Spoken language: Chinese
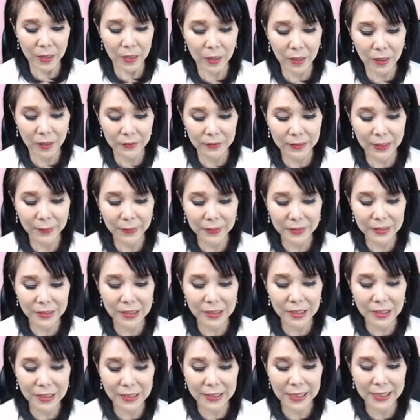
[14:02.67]
呃，他们
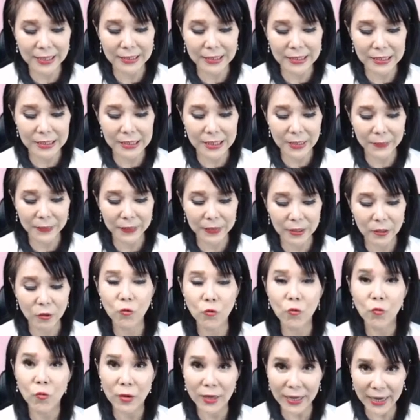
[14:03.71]
现在已经在评
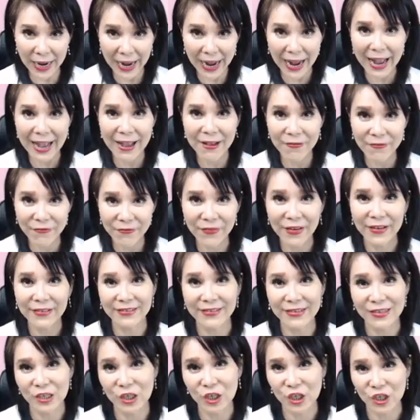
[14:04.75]
估开放
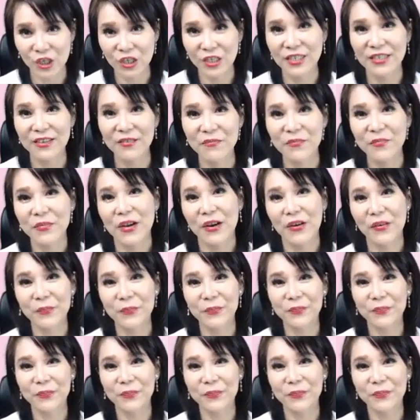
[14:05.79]
的时间表。